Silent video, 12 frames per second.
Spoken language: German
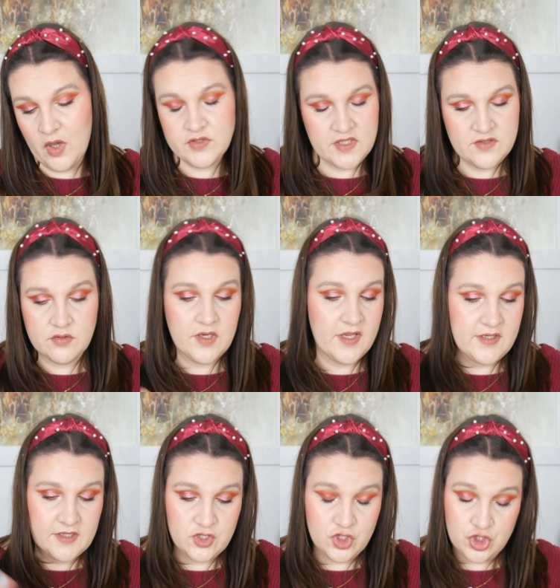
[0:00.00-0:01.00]
auch das soll halt
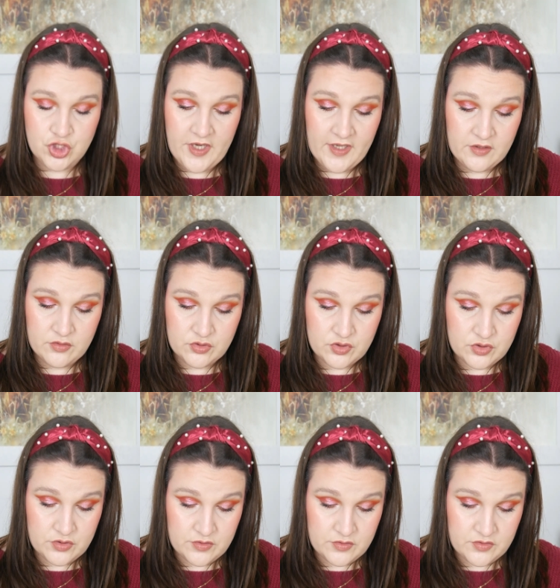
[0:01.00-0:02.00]
alles stärken
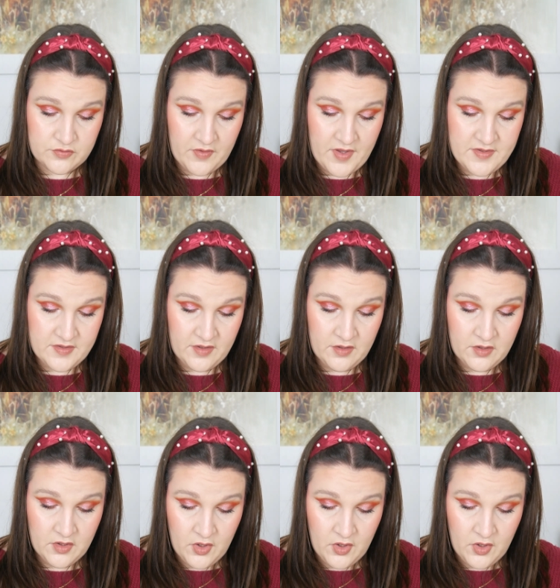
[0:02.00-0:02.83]
und, und so weiter.